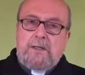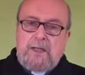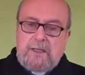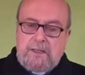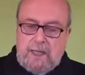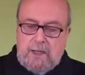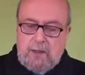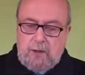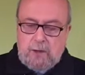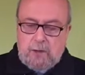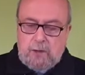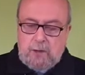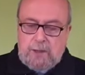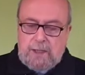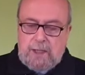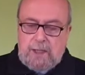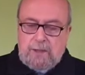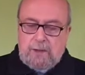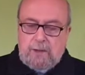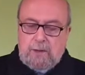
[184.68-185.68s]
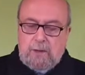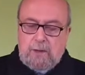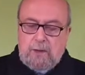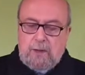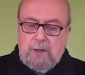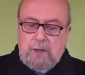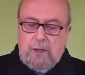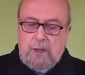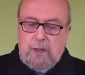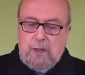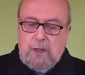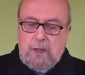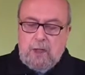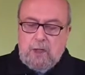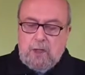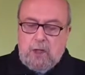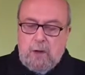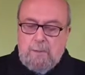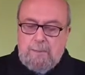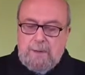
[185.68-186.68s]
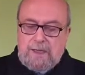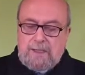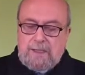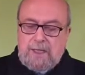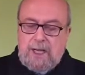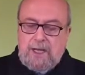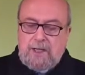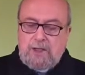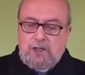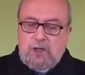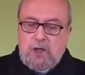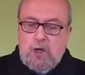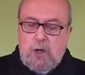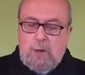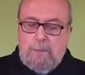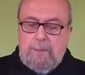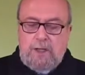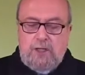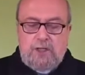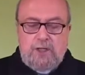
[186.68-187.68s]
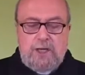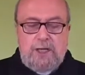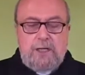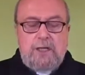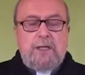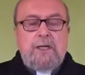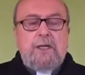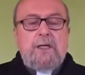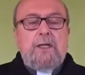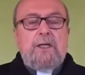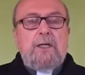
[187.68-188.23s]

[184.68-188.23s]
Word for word: cesse alors de n'être qu'un passage obligé